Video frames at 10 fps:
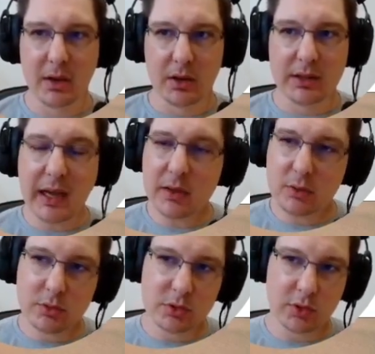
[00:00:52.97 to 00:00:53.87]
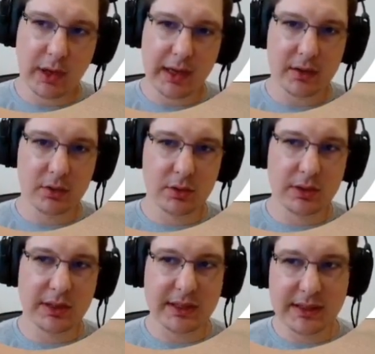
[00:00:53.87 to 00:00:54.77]
Dado um usuário
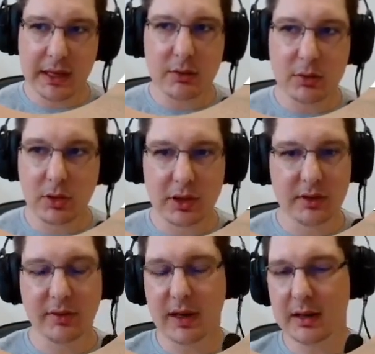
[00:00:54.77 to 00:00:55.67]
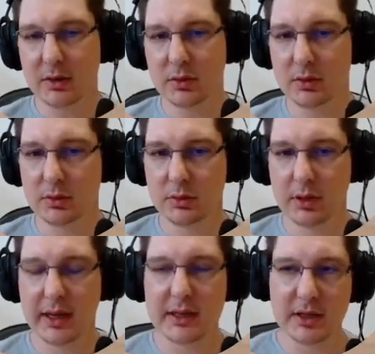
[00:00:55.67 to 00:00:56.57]
que tem um login válido, o
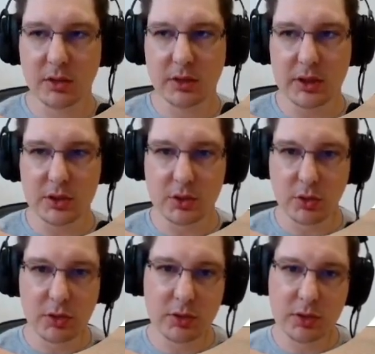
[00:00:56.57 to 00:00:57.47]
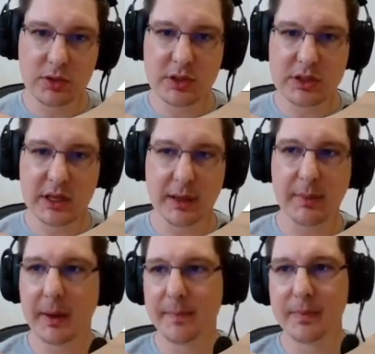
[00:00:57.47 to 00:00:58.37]
cara se autenticou no teu sistema,
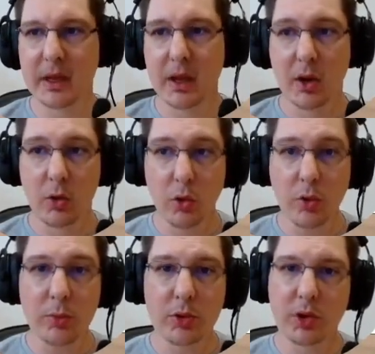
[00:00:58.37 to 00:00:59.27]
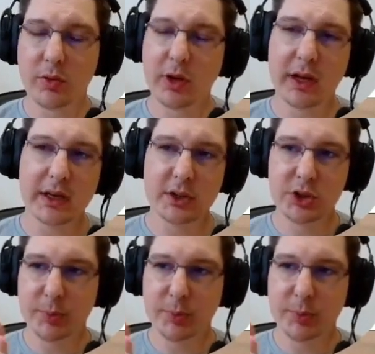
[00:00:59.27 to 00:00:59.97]
como que eu vou garantir